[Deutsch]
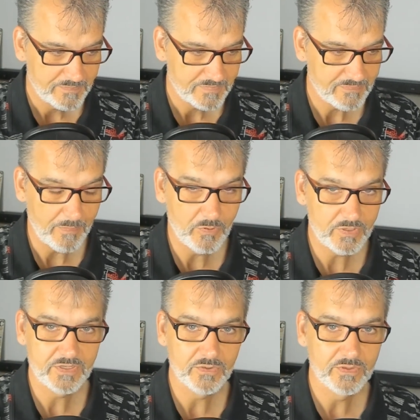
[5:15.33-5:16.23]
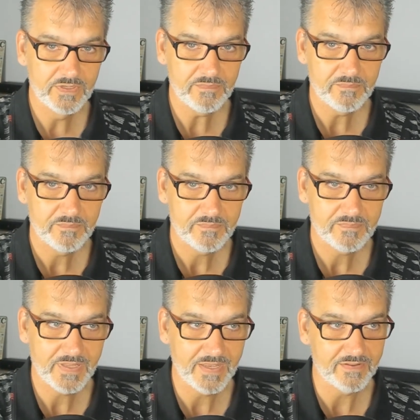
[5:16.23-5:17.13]
Zwei mögliche Gründe.
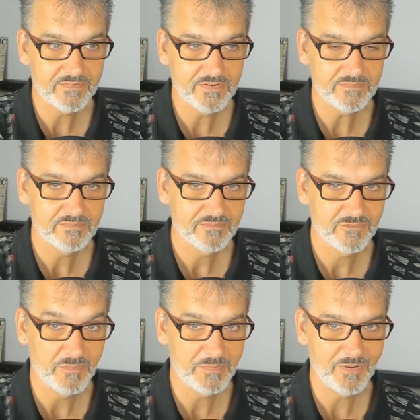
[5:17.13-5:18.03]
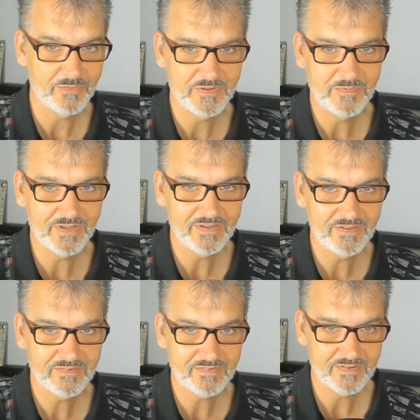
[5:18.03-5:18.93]
Der erste, für mich plausiblere,
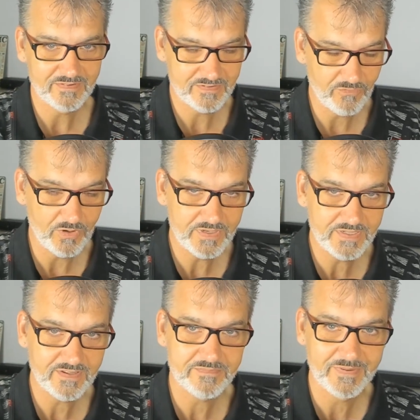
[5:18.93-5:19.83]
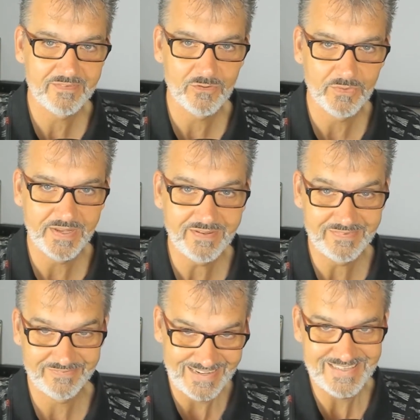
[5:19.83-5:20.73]
ist, äh, sie wollen nicht, dass man es so
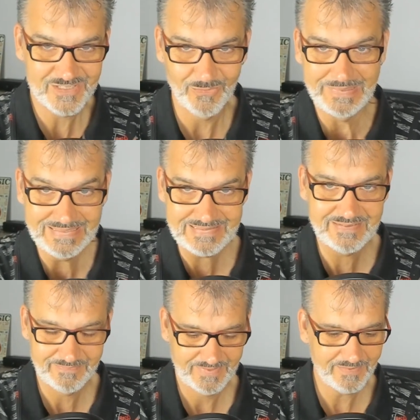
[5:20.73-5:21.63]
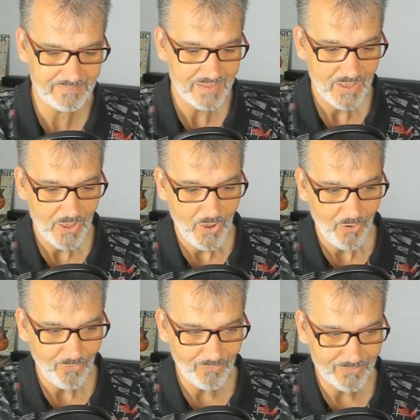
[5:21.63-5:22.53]
nennt, weil es so ist. Ja?
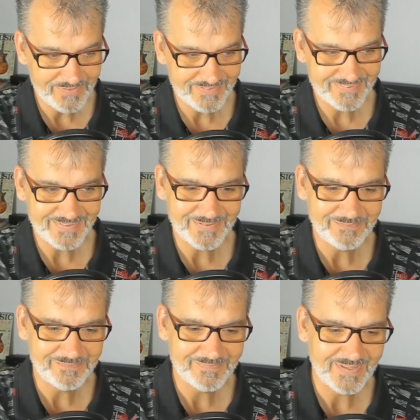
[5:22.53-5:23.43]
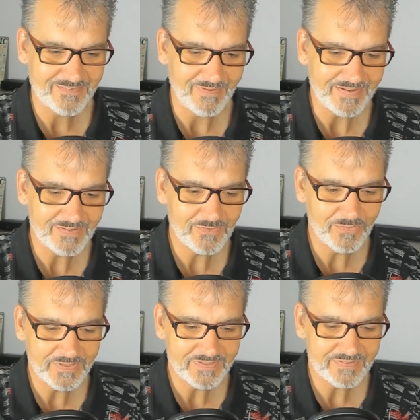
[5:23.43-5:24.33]
Und ähm, der zweite
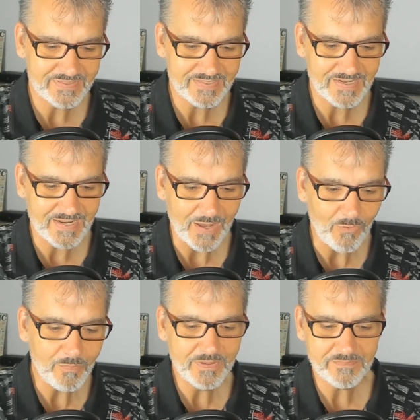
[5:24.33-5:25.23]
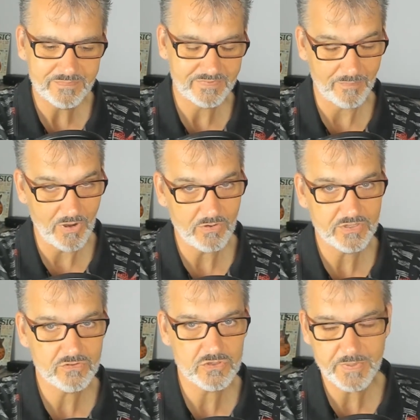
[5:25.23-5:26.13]
Grund, ich glaube, ist aber auch
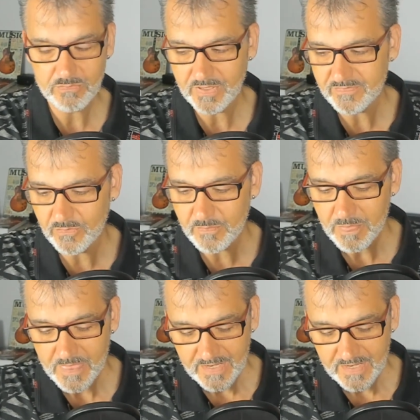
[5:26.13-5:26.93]
jetzt eine Spekulation,